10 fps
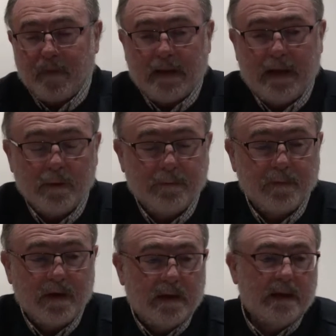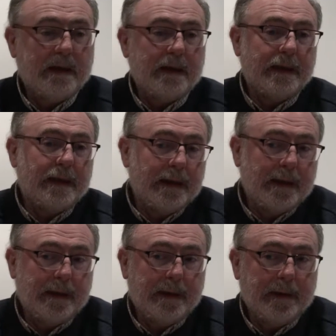Claro,
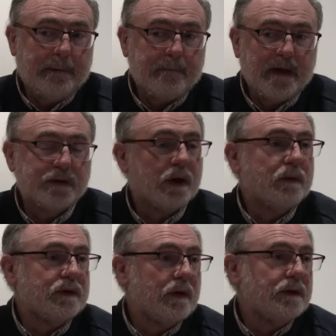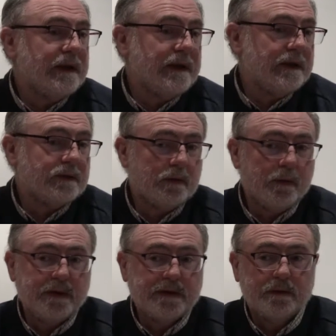eh, esto como todo tiene sus
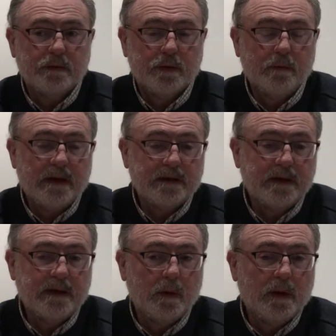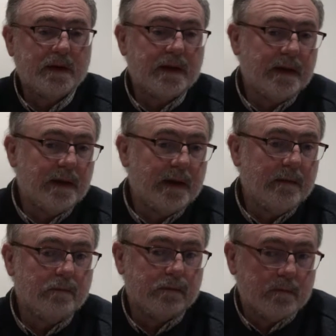luces y sus sombras y durante
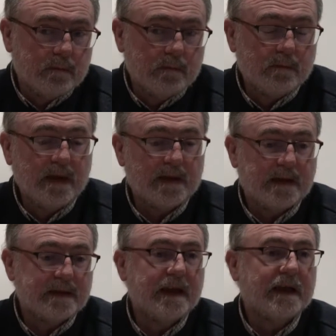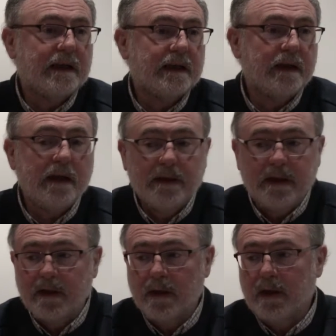mm, estas décadas de
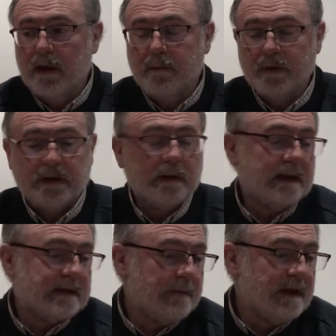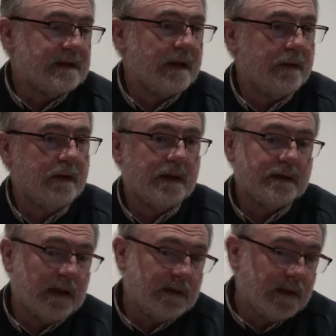líder, pues las
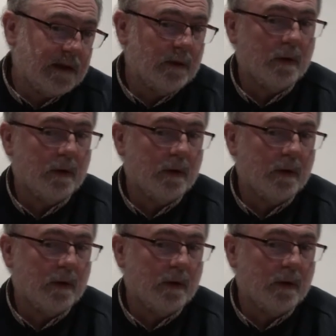administraciones han tenido